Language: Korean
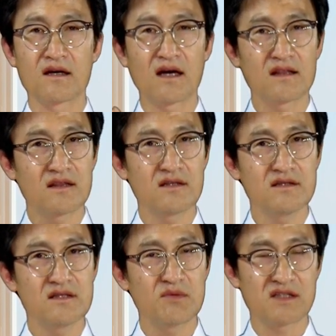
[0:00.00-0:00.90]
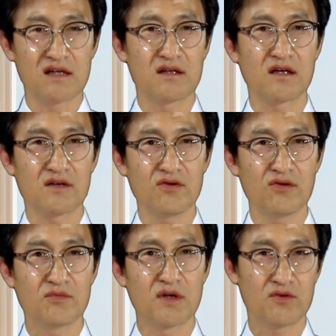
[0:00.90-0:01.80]
같은 집에 살더라도
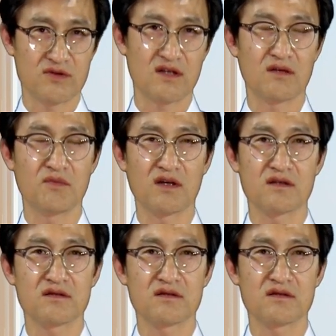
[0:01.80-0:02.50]
별도 세대입니다.